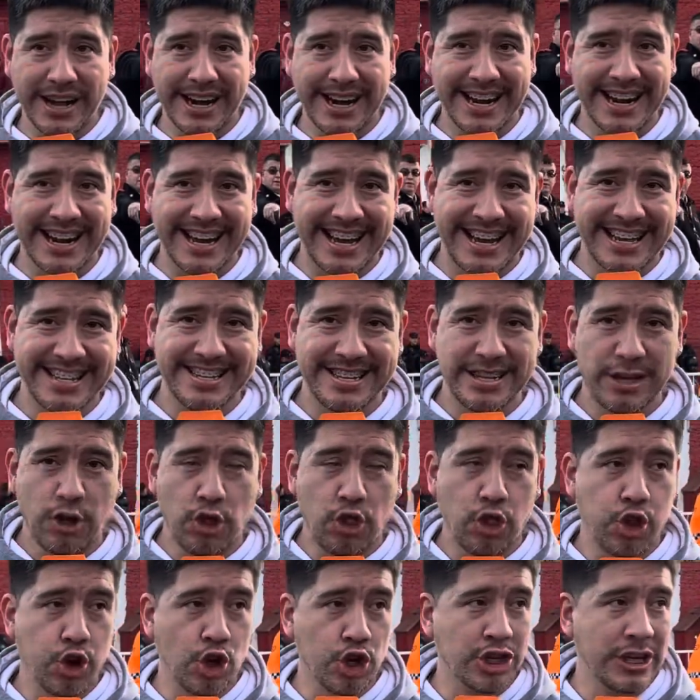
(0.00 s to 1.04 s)
Barracas
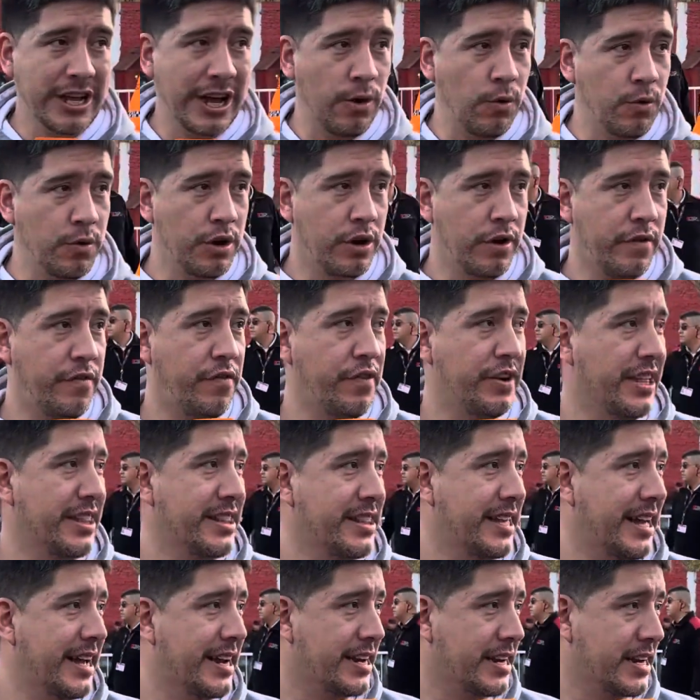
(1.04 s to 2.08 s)
2 a 1
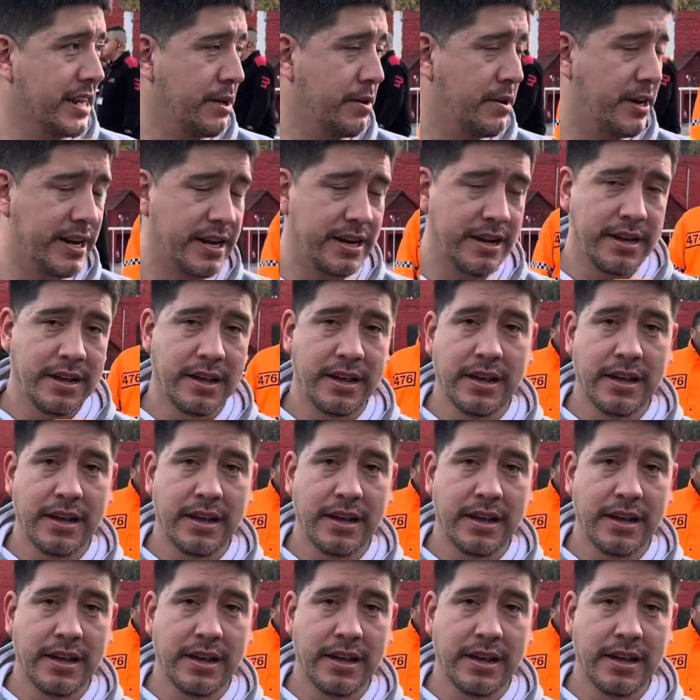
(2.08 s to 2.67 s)
frente a River.